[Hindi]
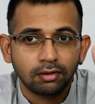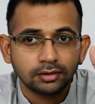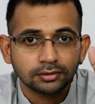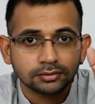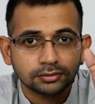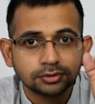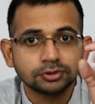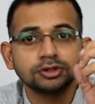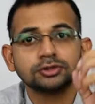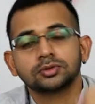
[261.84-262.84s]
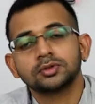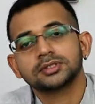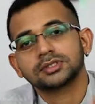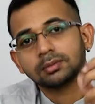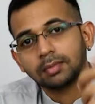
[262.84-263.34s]
और उस चीज़ को
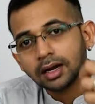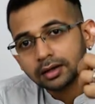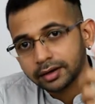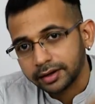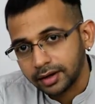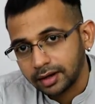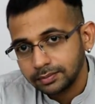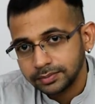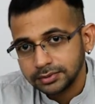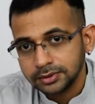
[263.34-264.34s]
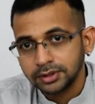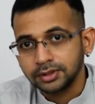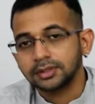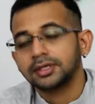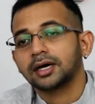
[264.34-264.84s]
इस्तेमाल कर रहे हैं आप
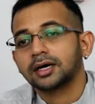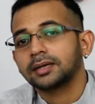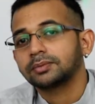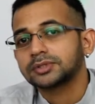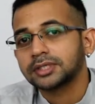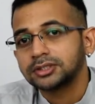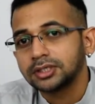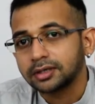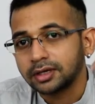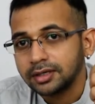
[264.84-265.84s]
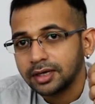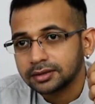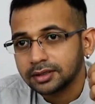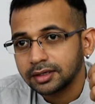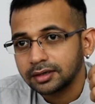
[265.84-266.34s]
कि अगर आपको स्केचिंग नहीं
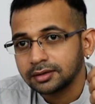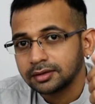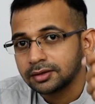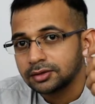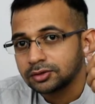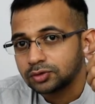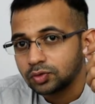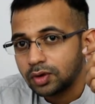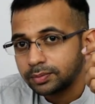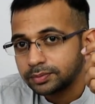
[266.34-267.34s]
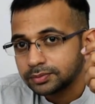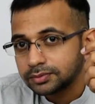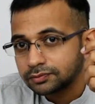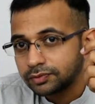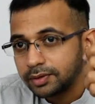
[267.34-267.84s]
आता है तो आप
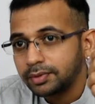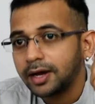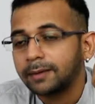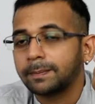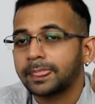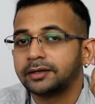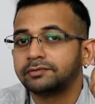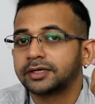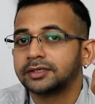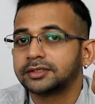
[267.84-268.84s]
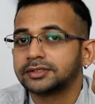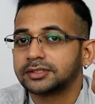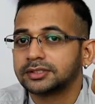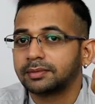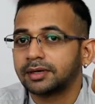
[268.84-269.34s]
फिर भी आप निफ्ट एंट्रेंस
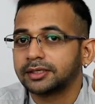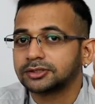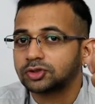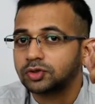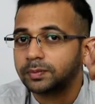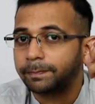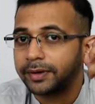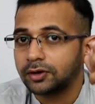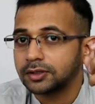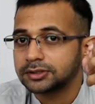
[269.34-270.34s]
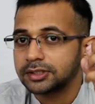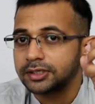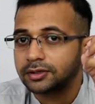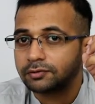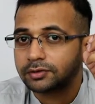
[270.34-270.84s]
एग्जाम क्लियर कर सकते हो बिकॉज की
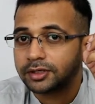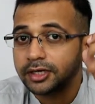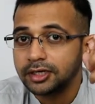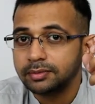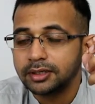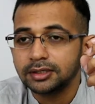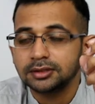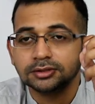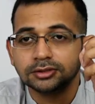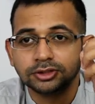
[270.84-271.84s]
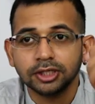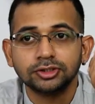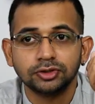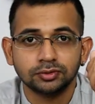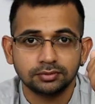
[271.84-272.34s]
क्रिएटिविटी
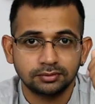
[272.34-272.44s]
जज यू